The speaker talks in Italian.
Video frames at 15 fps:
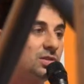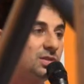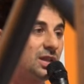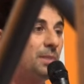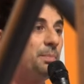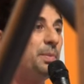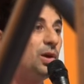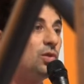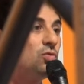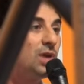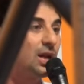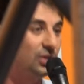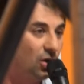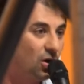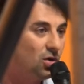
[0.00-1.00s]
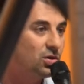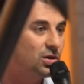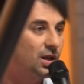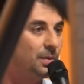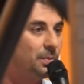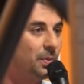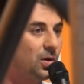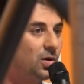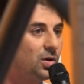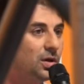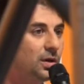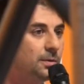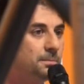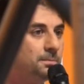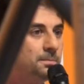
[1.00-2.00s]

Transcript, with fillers: è una delle 20.000, si dice,